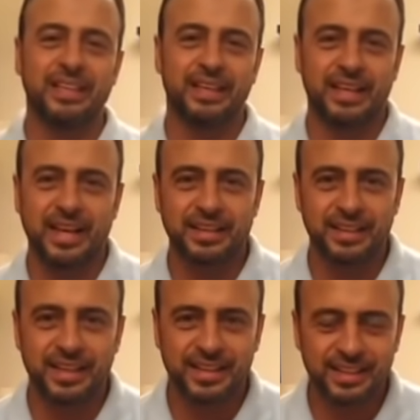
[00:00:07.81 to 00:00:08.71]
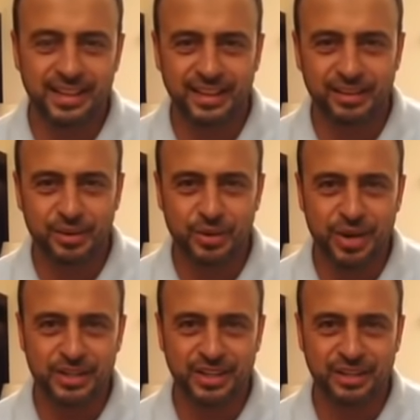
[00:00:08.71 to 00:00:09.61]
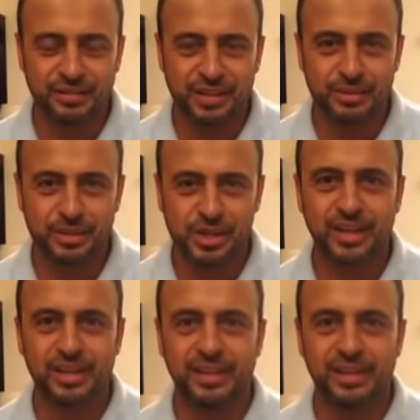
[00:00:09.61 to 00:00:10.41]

كان عندنا كده الكونكشن كان فيها مشاكل